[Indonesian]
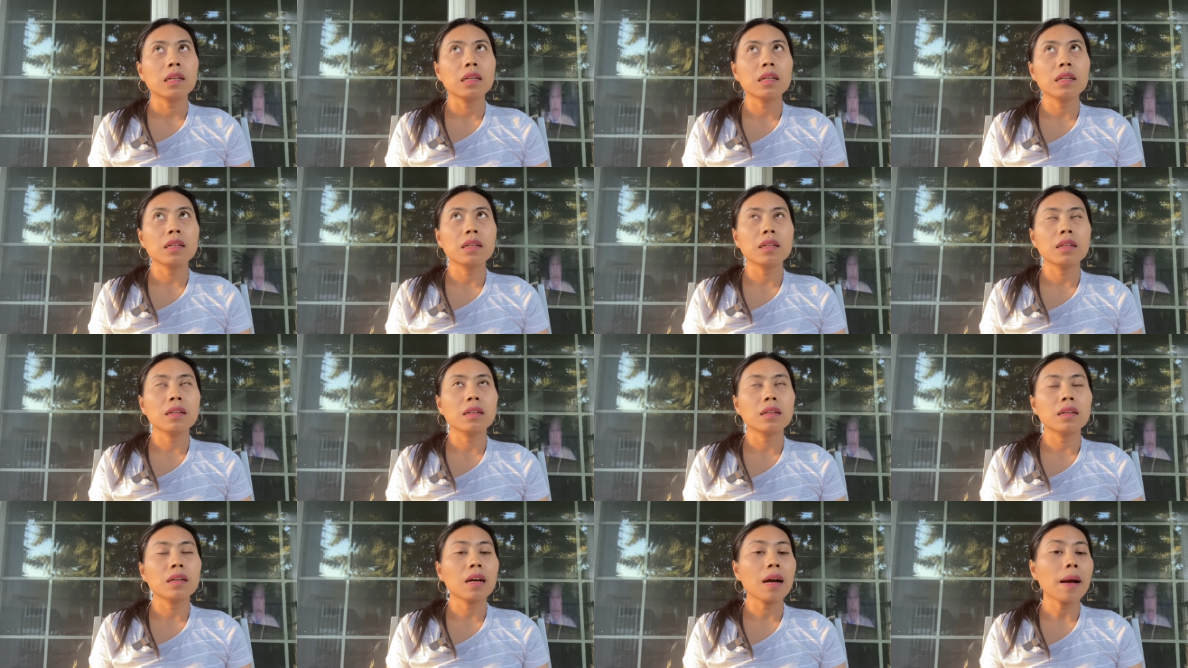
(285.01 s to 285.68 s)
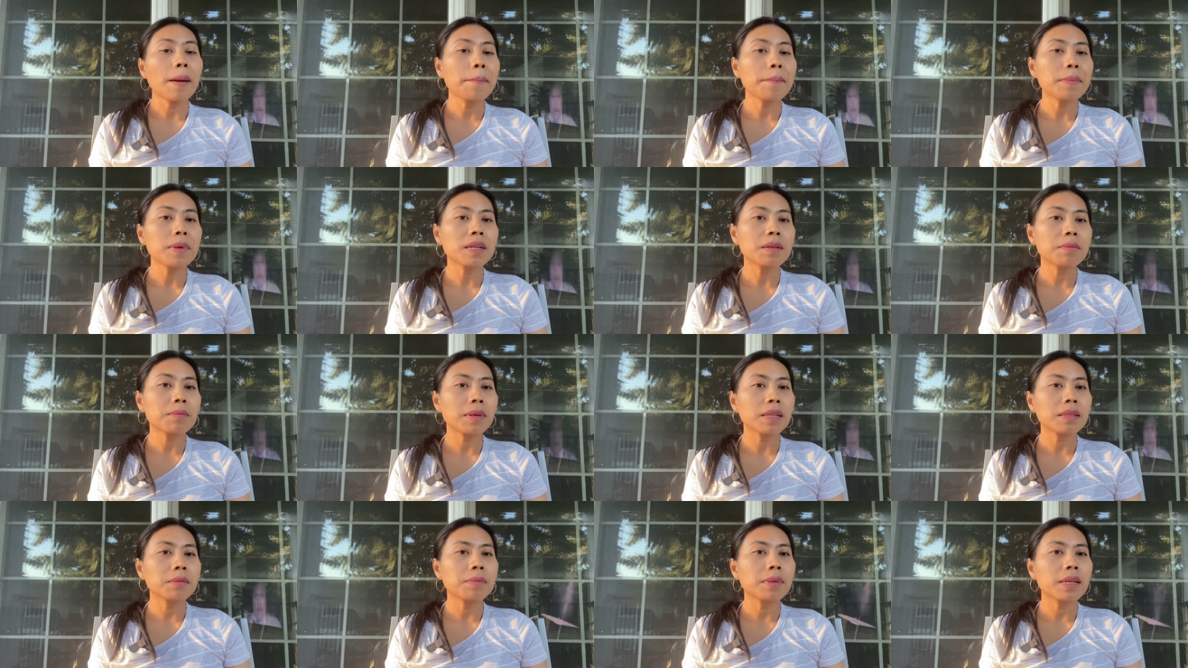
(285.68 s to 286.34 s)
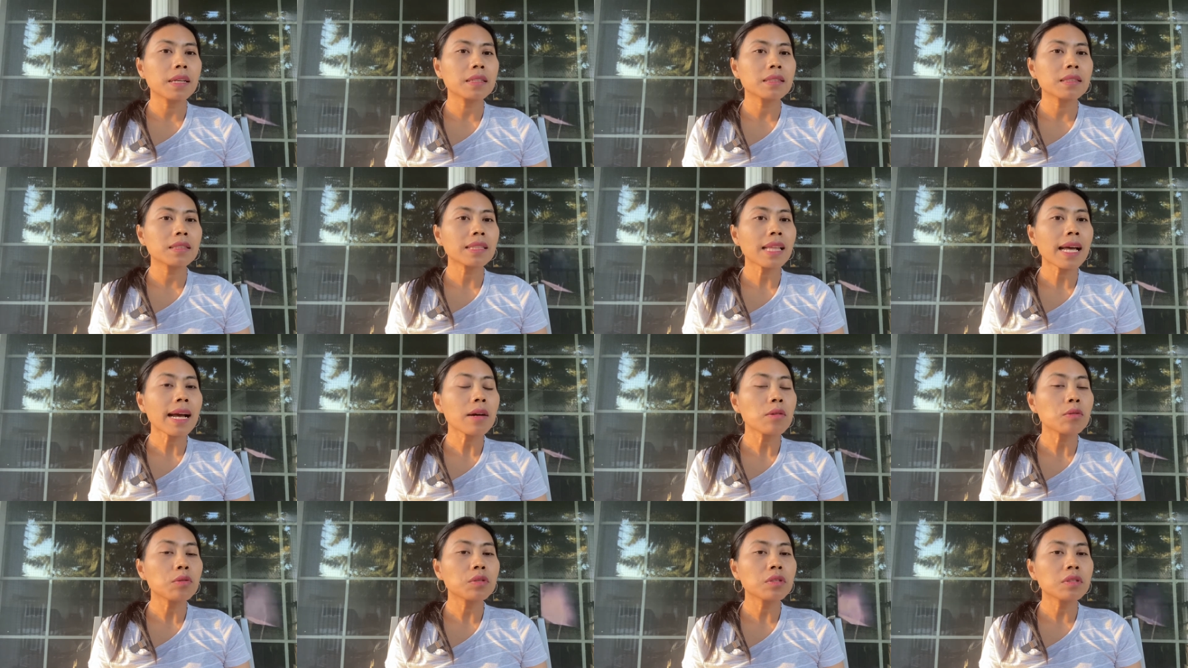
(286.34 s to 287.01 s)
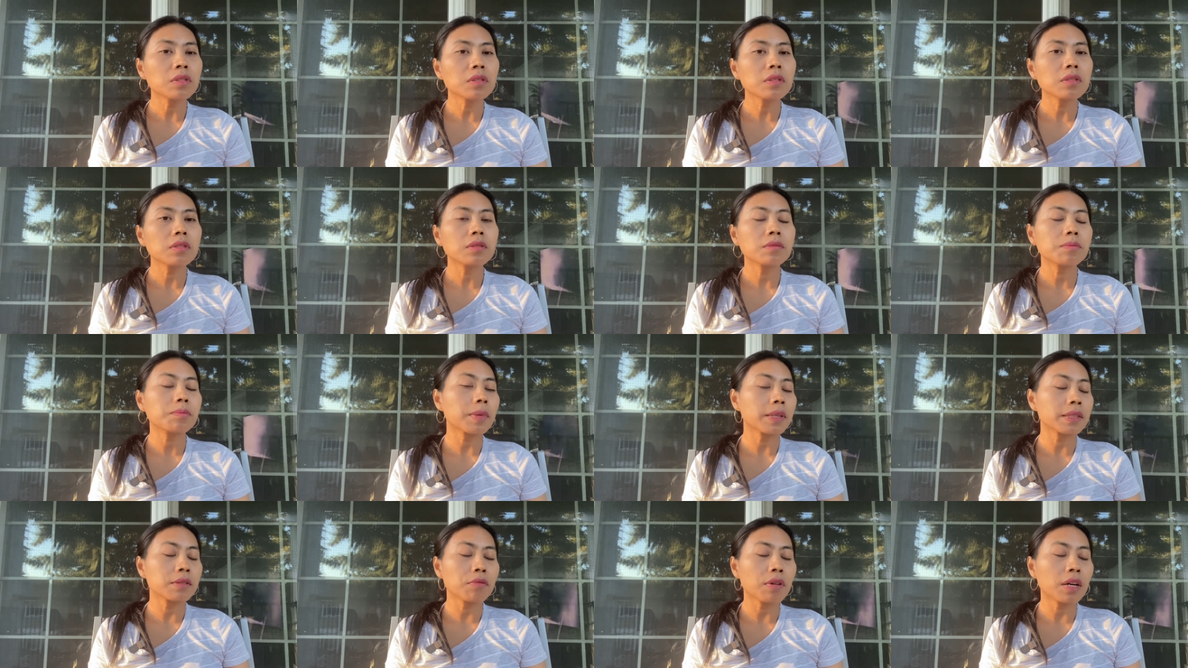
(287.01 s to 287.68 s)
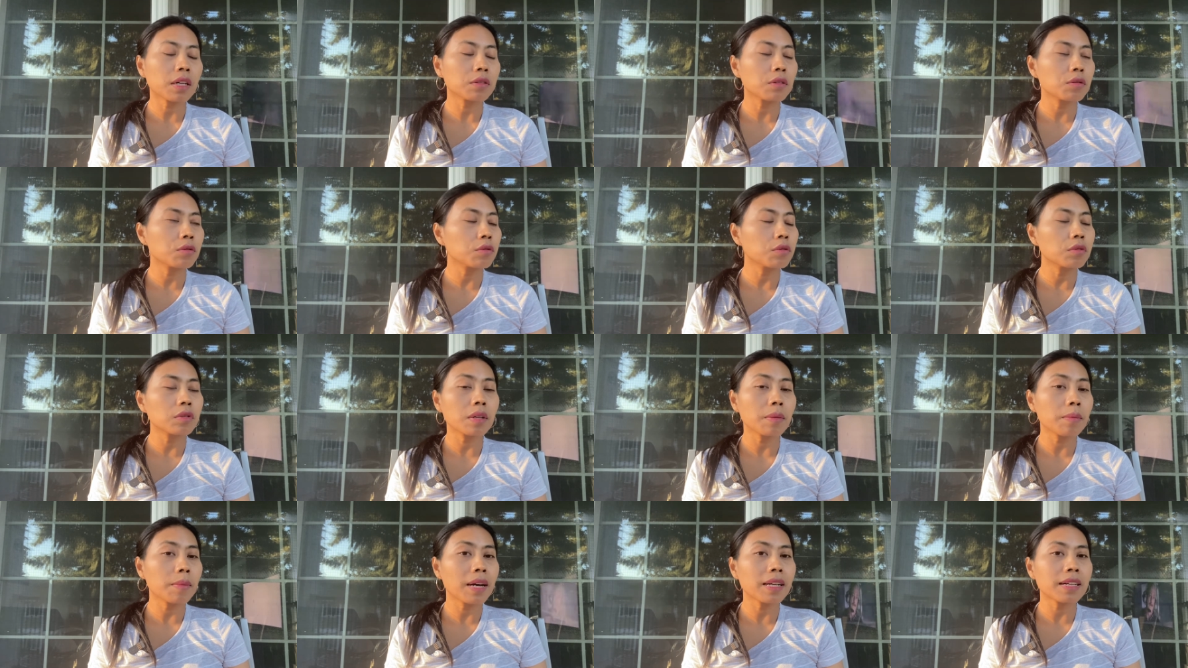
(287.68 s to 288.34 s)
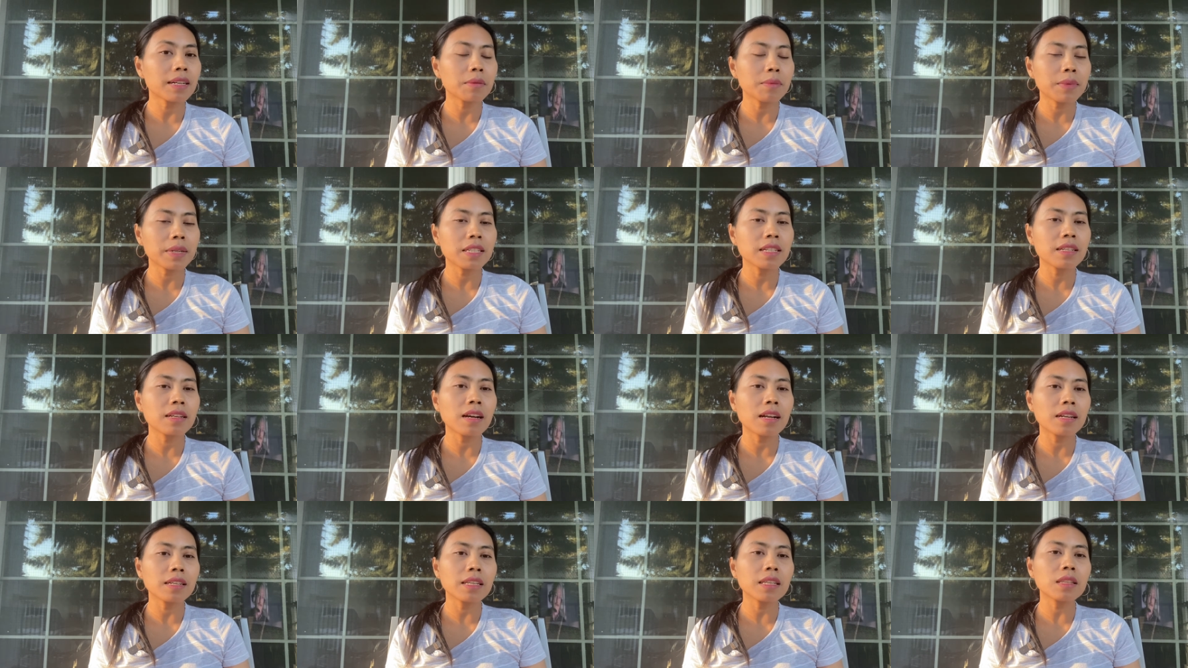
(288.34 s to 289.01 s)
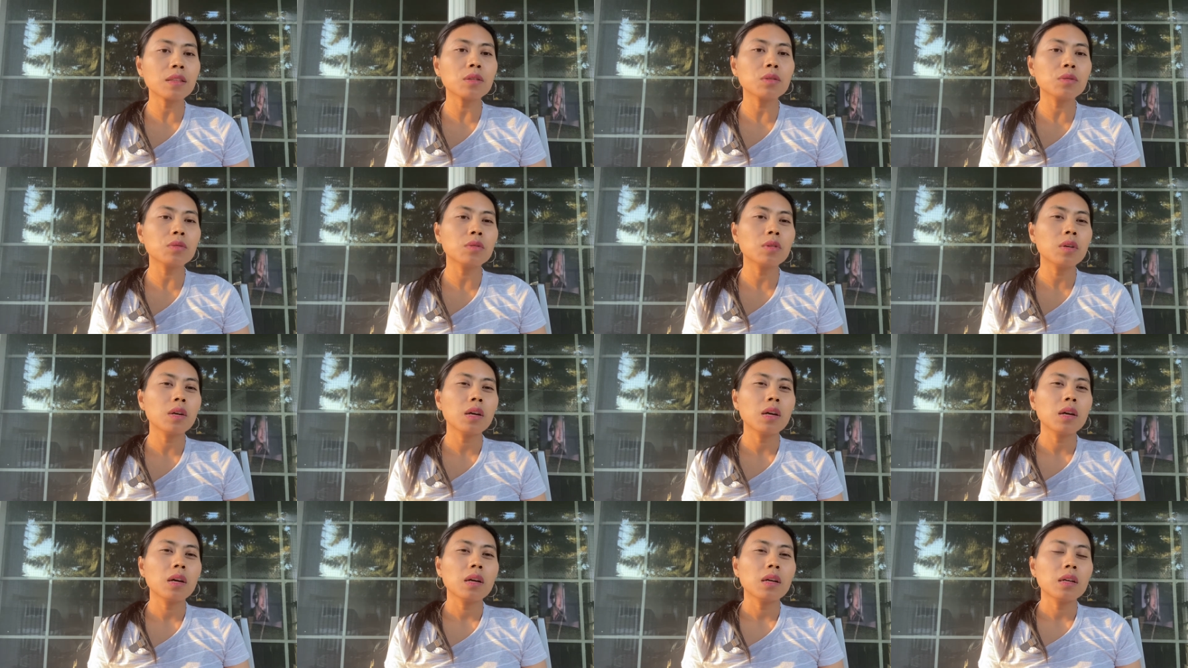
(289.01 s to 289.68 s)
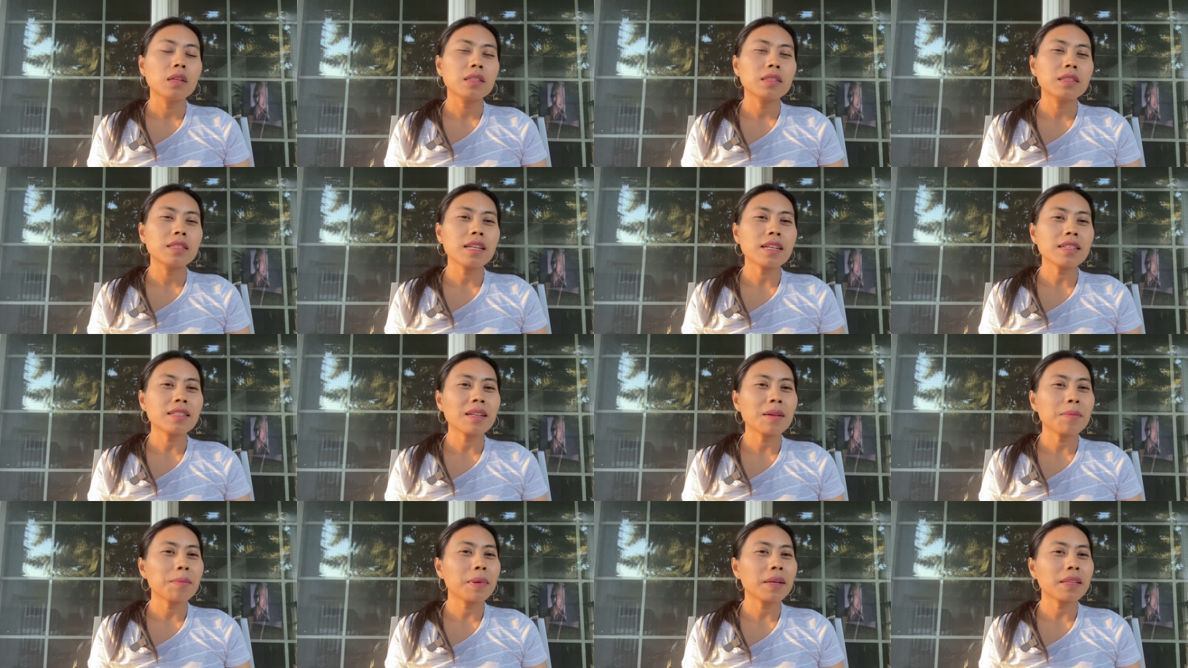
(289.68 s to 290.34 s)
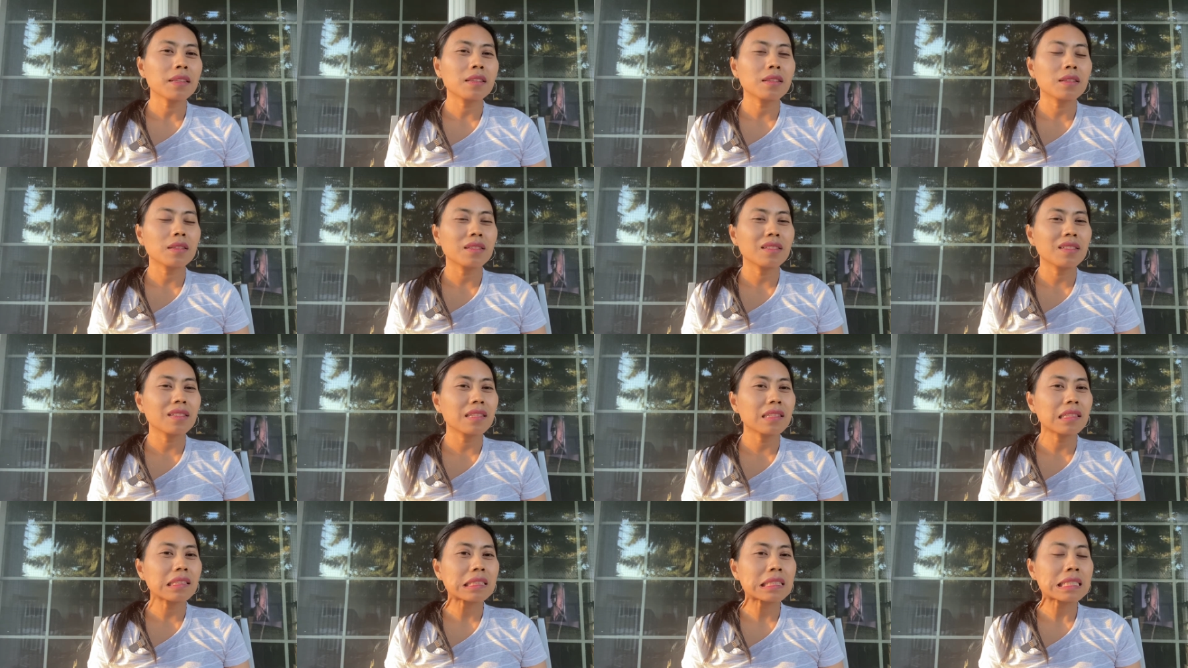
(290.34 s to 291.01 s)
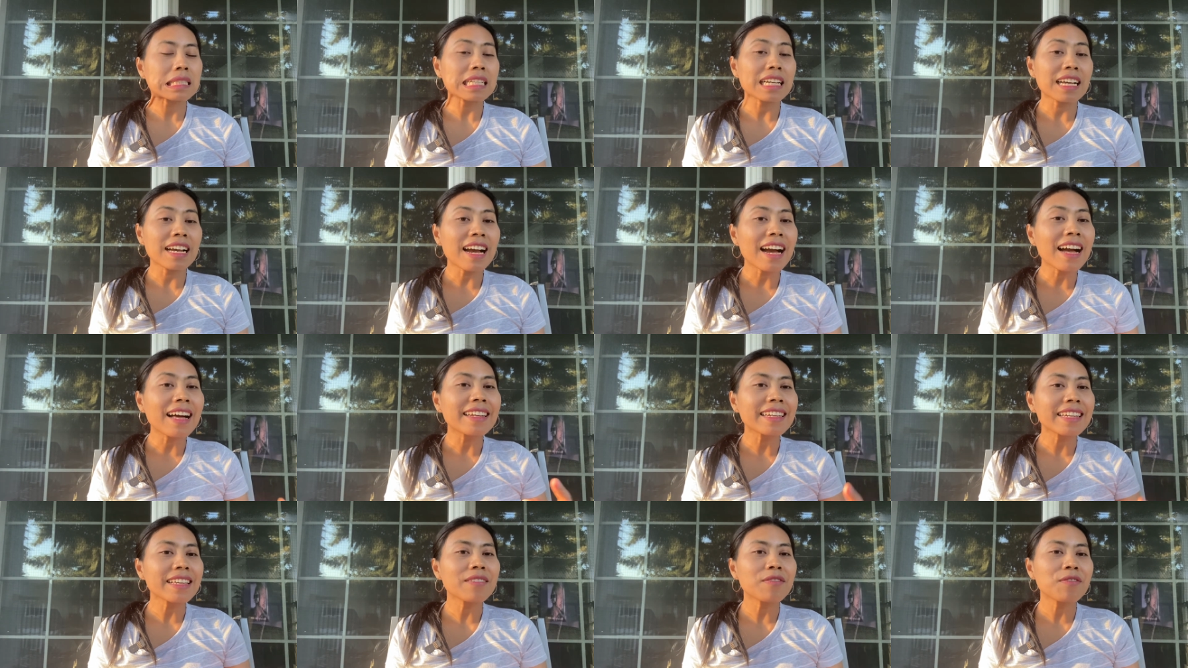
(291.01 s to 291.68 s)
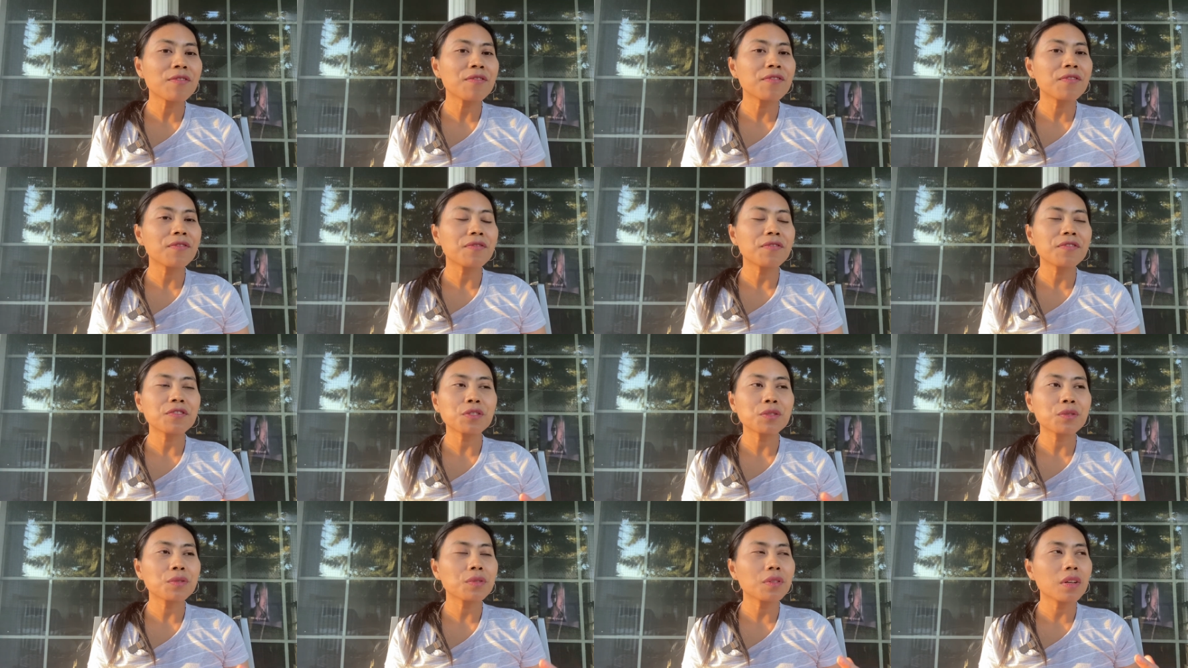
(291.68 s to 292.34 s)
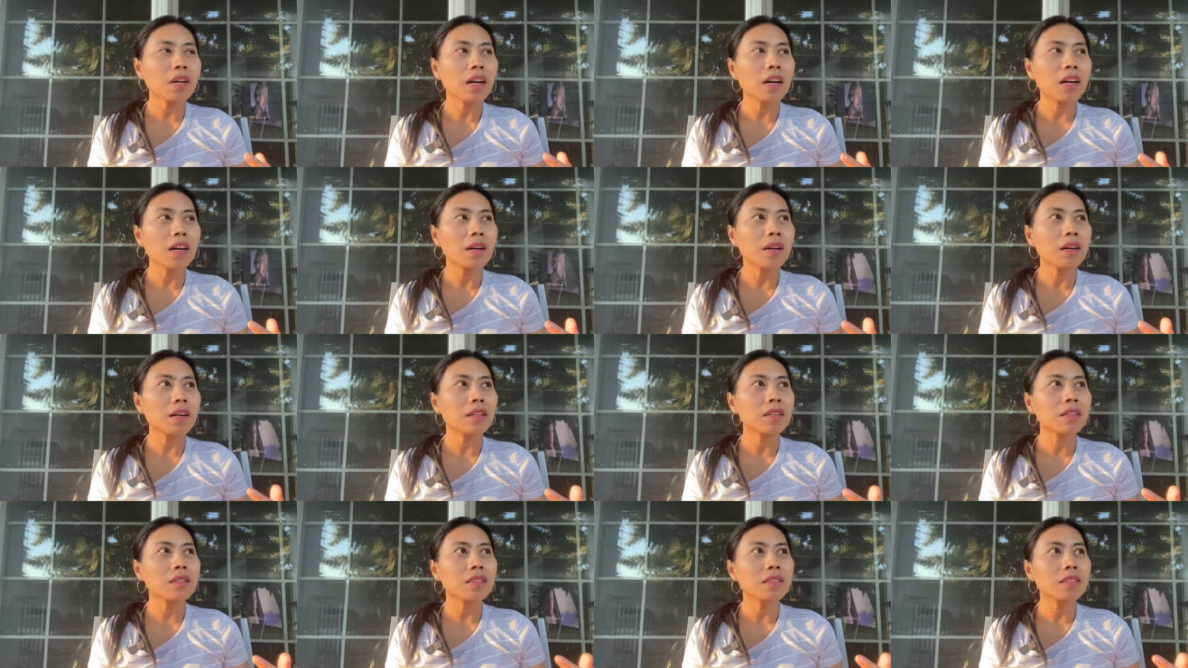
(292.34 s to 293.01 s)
uh, hampir 14 tahun pas waktu kemarin medical itu dia dapat sekali uh,